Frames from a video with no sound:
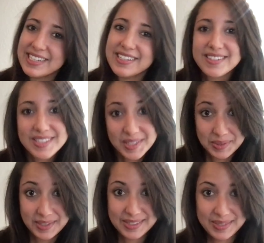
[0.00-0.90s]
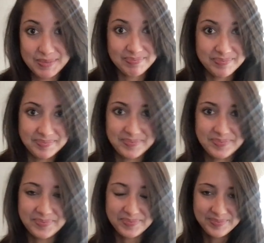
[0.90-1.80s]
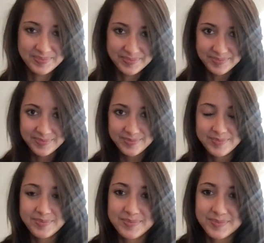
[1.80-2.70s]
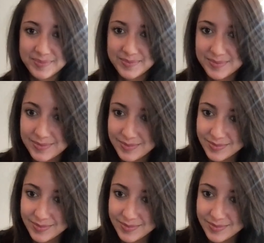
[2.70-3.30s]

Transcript: 次回もぜひお話しましょう。画